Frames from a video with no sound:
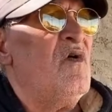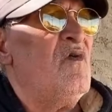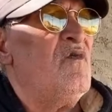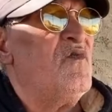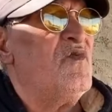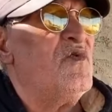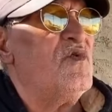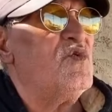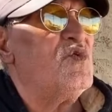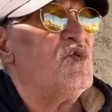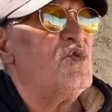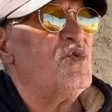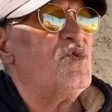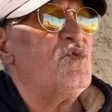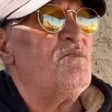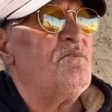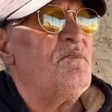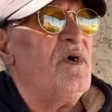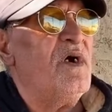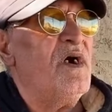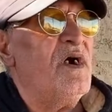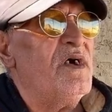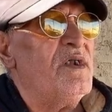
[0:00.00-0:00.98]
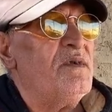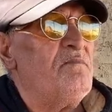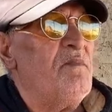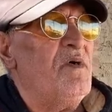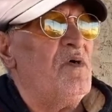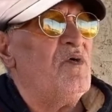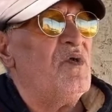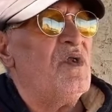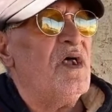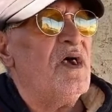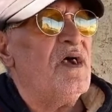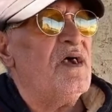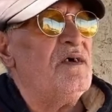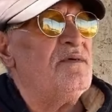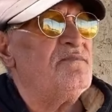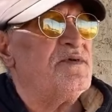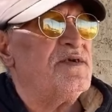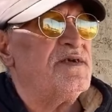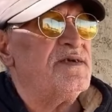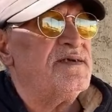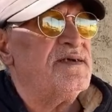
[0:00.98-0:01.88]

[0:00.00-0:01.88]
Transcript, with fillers: في اوروبا اربع ولا خمس